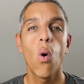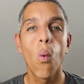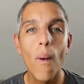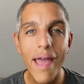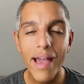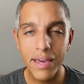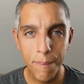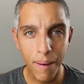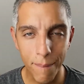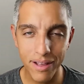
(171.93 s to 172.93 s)
um
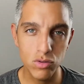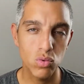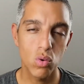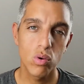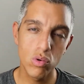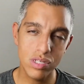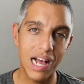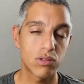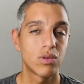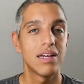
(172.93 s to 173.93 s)
equipamento
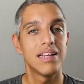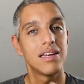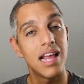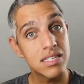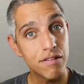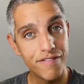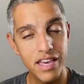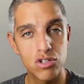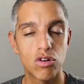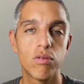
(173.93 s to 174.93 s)
usado. Nesse
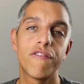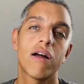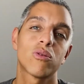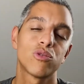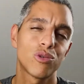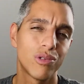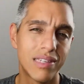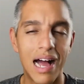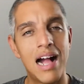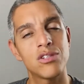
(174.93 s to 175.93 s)
vídeo eu falo dos
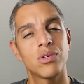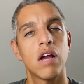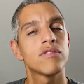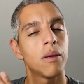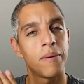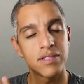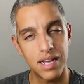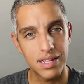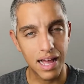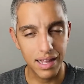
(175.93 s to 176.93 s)
cuidados, o que é você precisa
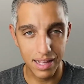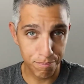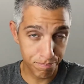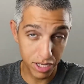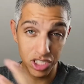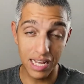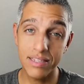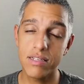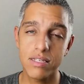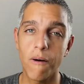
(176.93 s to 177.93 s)
a, a prestar
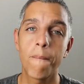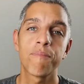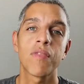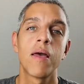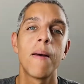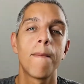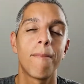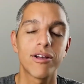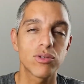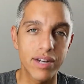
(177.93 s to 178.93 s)
atenção,
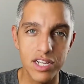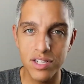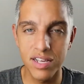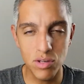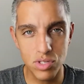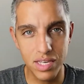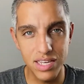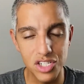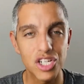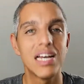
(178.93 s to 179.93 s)
mas o grande lance é o
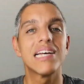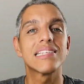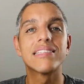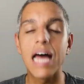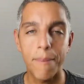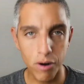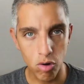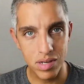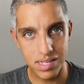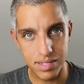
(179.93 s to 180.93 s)
seguinte, dá para
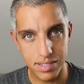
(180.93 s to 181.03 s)
começar